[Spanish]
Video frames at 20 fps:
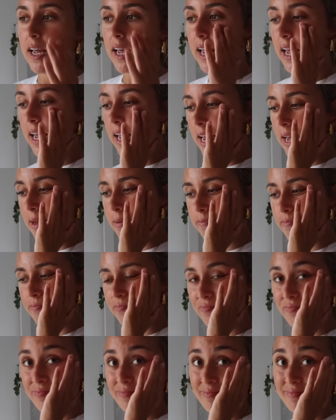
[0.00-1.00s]

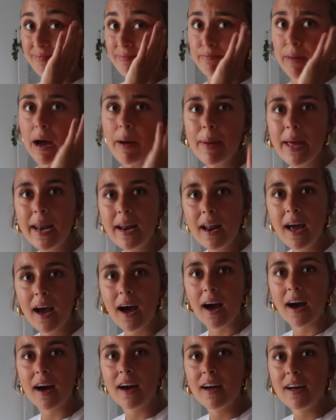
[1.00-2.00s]
eh, va a
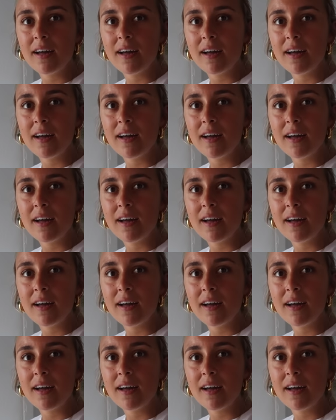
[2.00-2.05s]
verla